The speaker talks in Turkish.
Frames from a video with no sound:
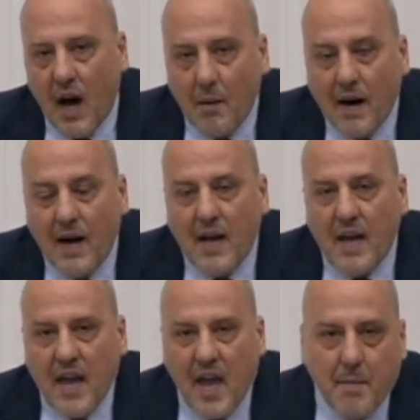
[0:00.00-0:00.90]
ama
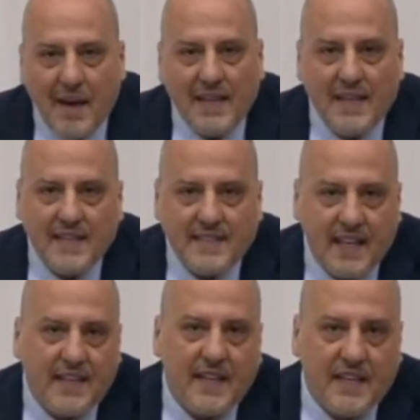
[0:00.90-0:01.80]
emekliye
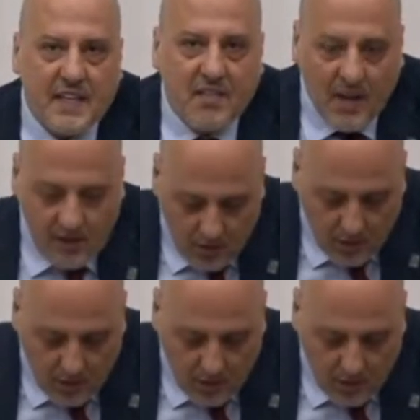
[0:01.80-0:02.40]
sadakayı reva